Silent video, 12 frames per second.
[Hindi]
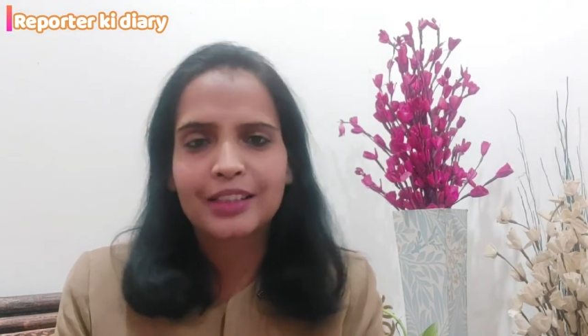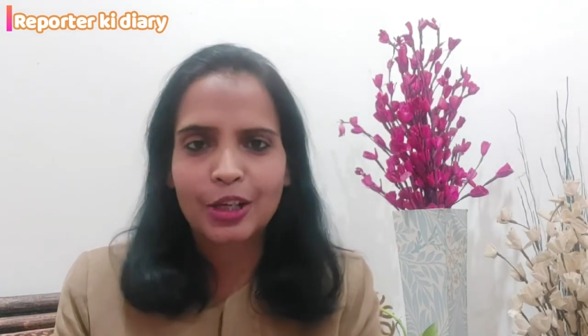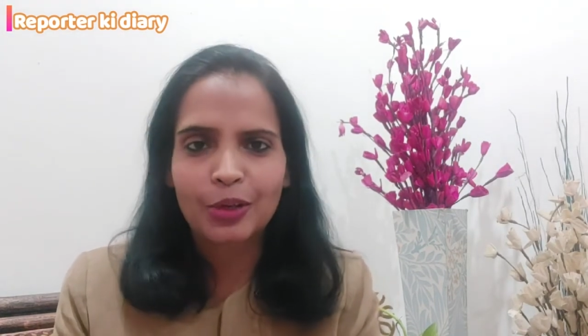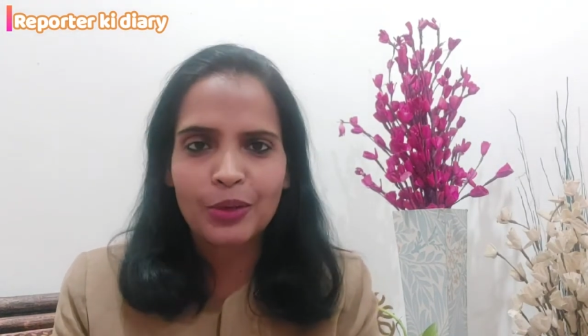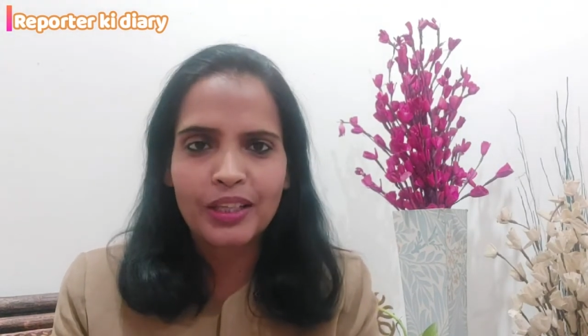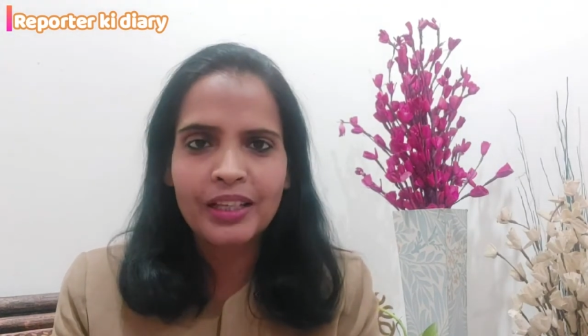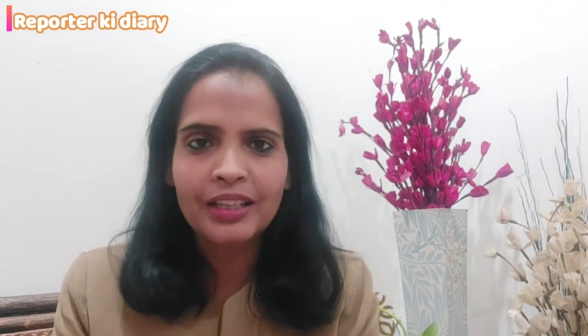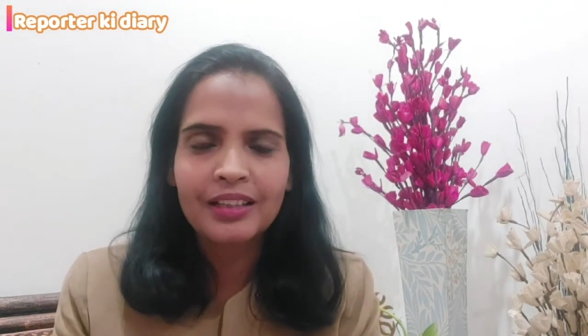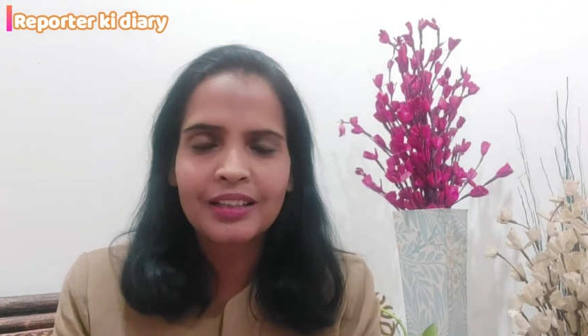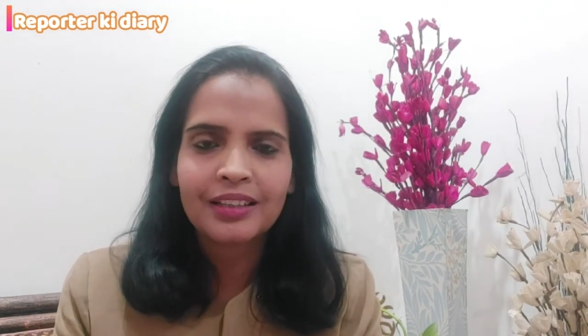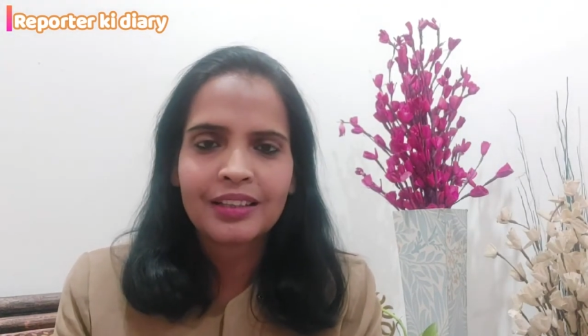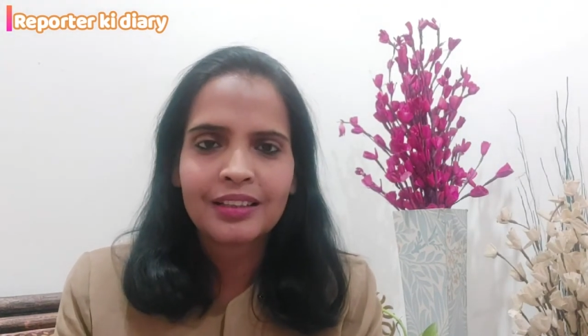कर लूंगी
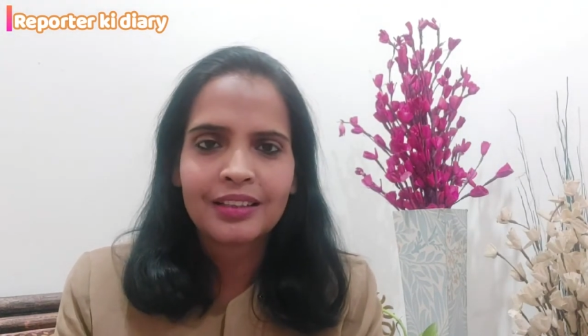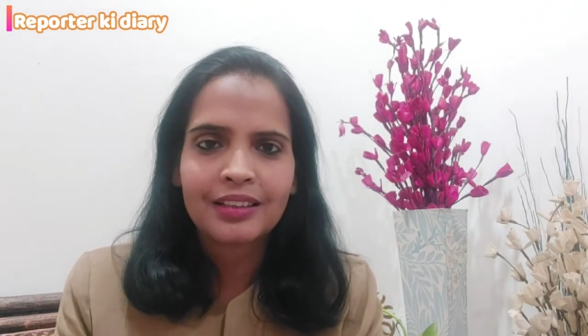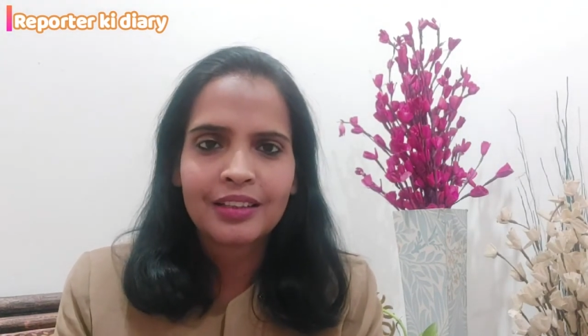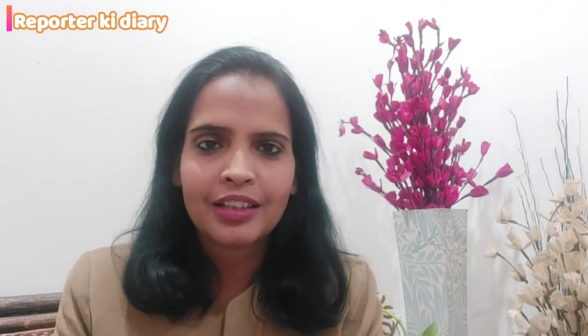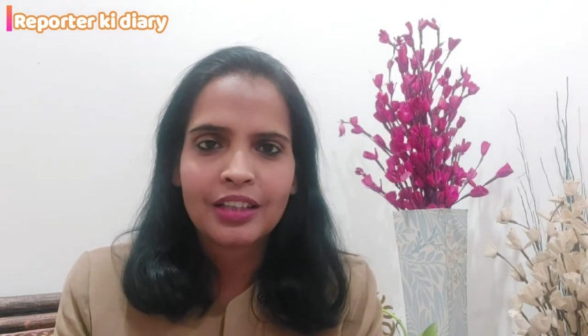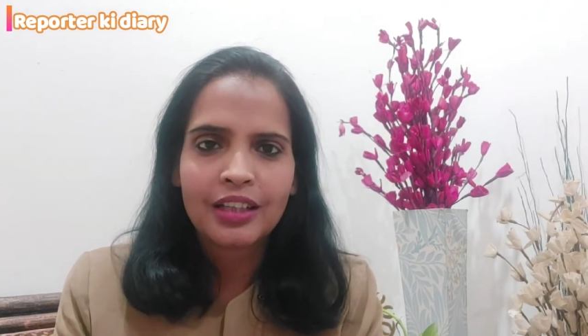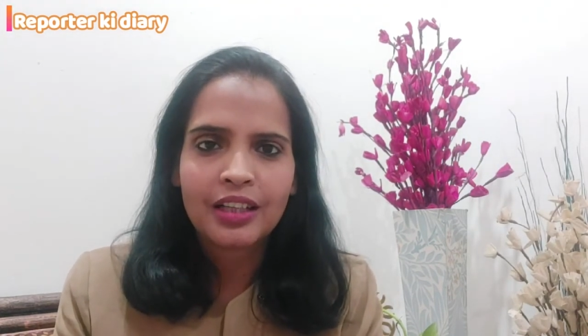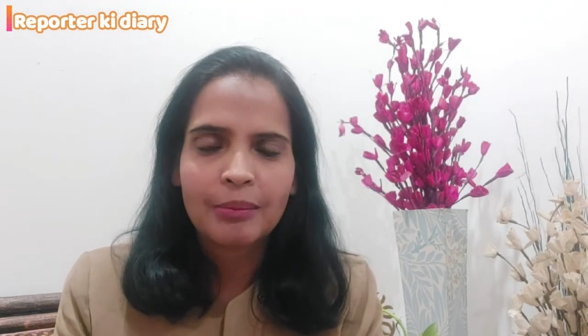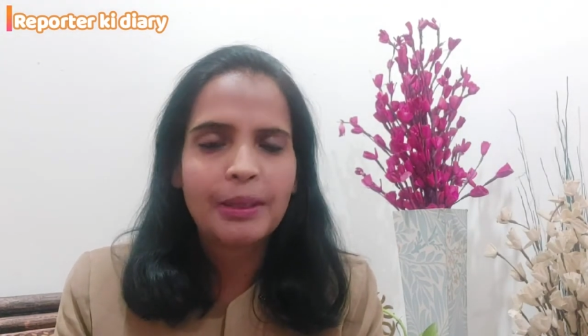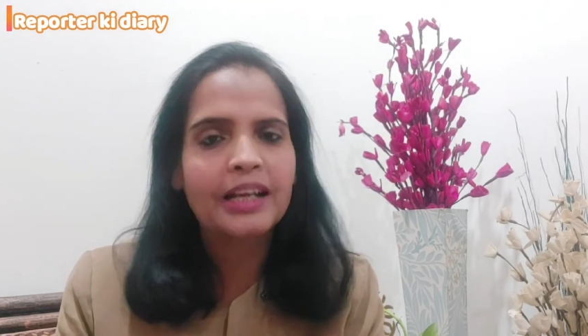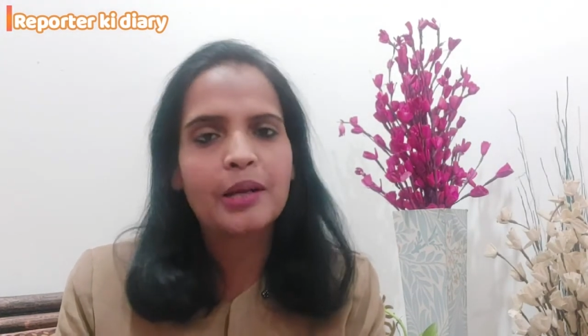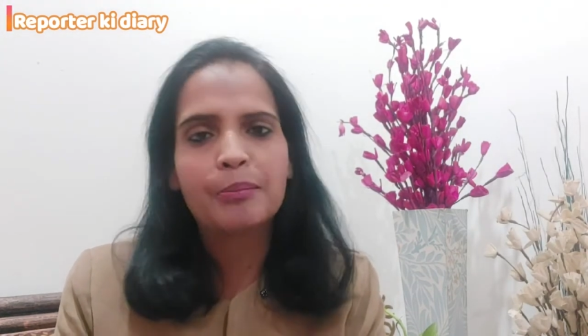
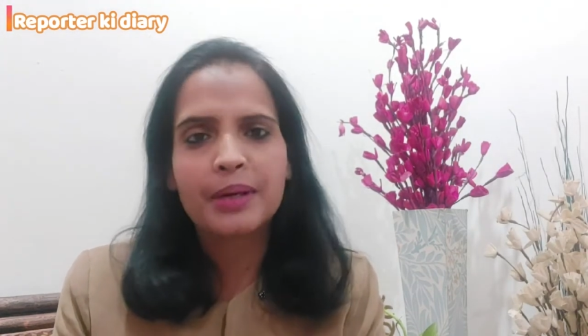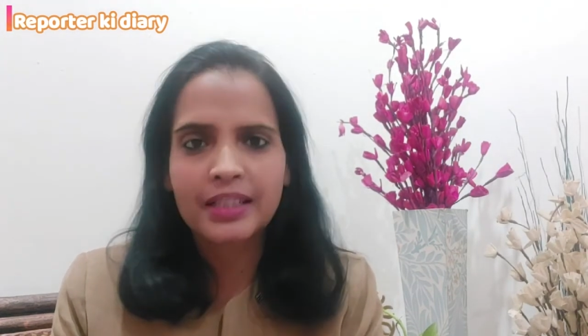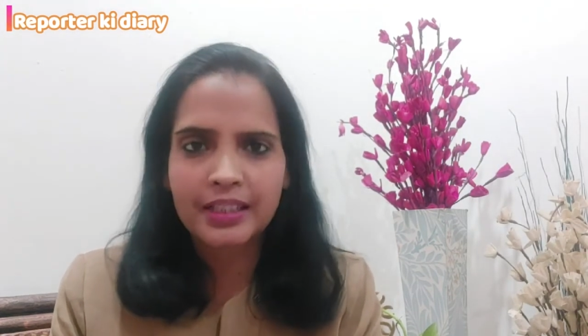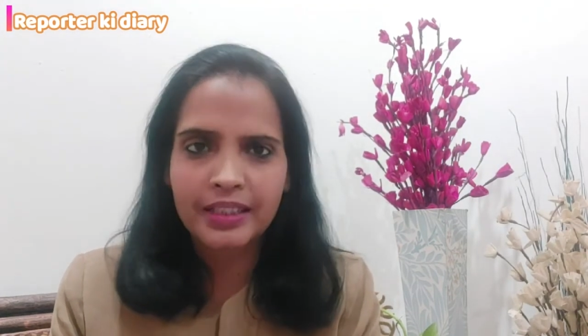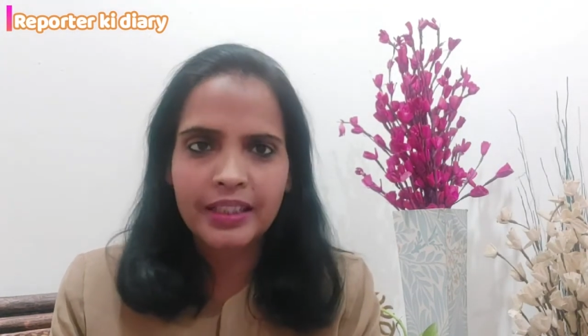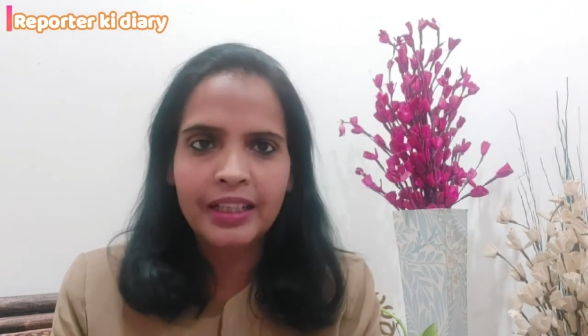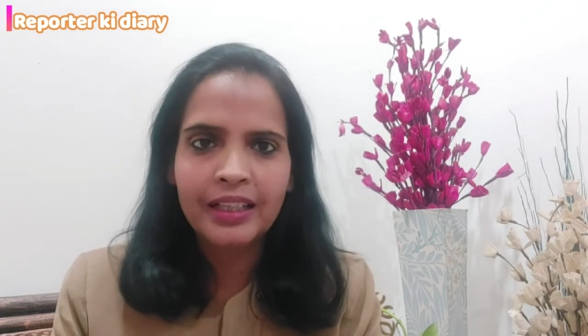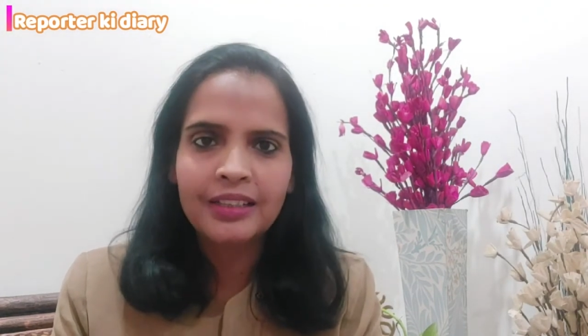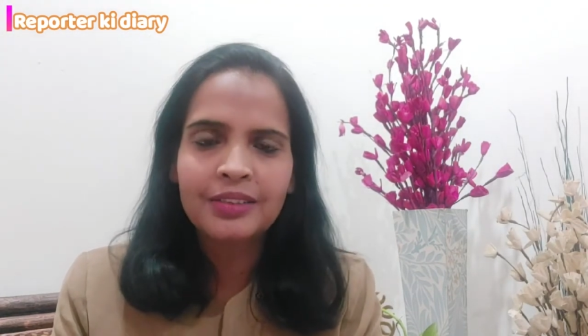मेरा नंबर दे देना